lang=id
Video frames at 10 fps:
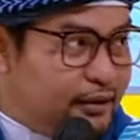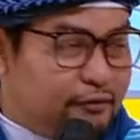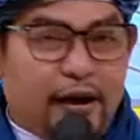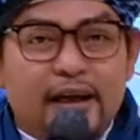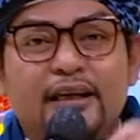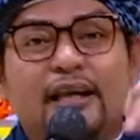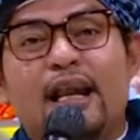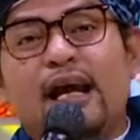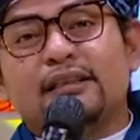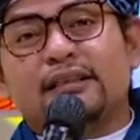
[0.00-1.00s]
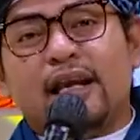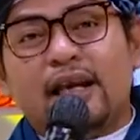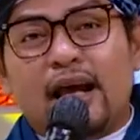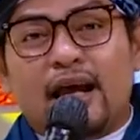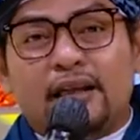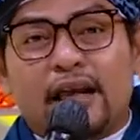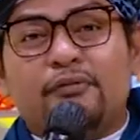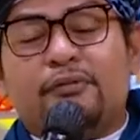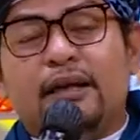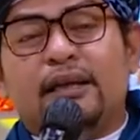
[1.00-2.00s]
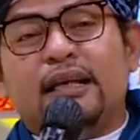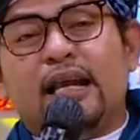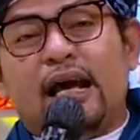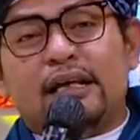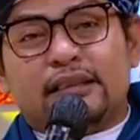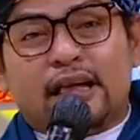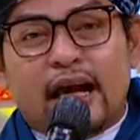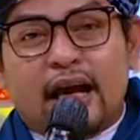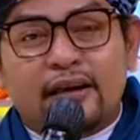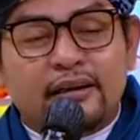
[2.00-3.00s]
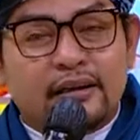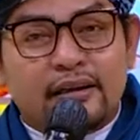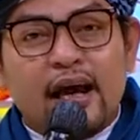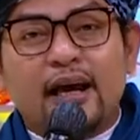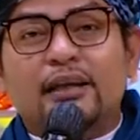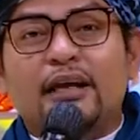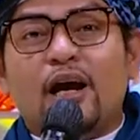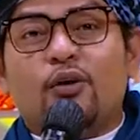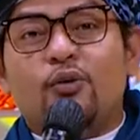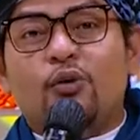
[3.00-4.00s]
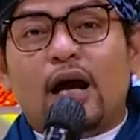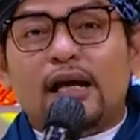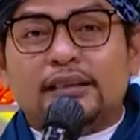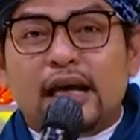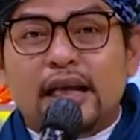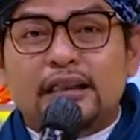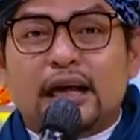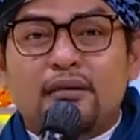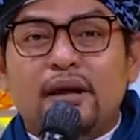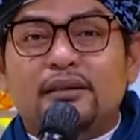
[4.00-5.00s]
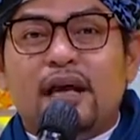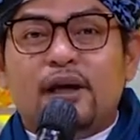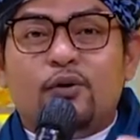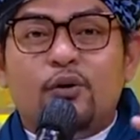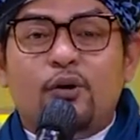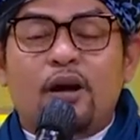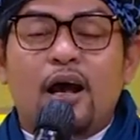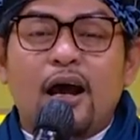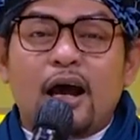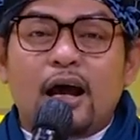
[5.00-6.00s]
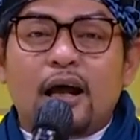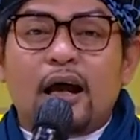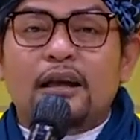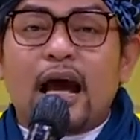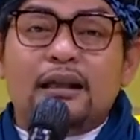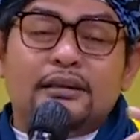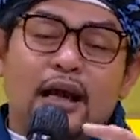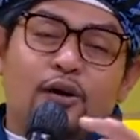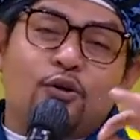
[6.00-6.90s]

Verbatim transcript: fa innal hasanat, eh fa innal hasada ya kulul hasanat kama takulul uh, eh,